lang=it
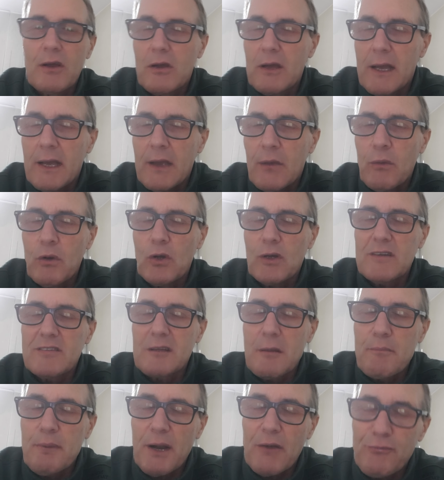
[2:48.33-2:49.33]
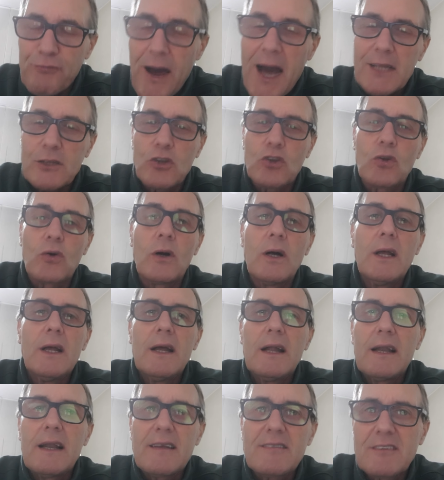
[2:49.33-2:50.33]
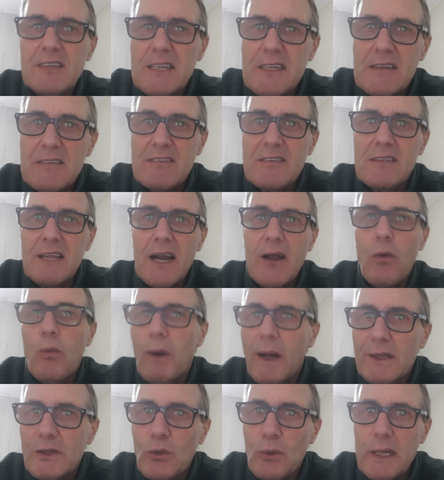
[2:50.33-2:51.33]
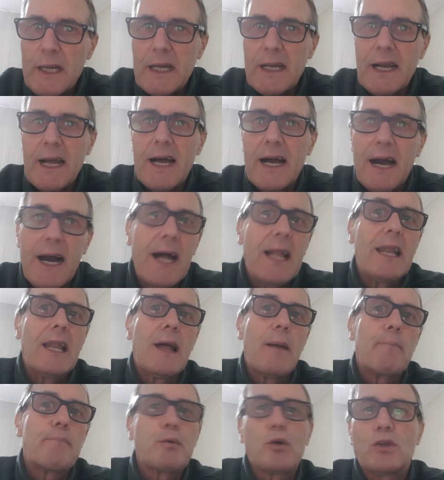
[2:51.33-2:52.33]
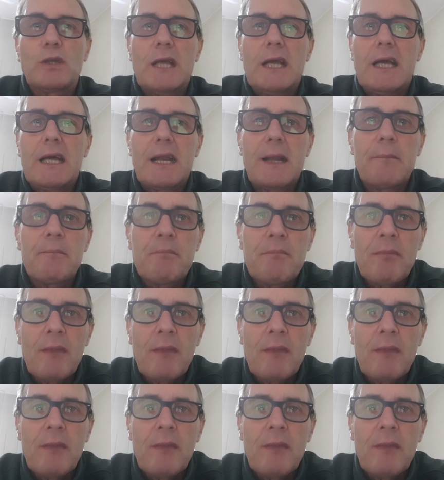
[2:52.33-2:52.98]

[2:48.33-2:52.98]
eh quello che sempre ha fatto la sinistra quando era al potere.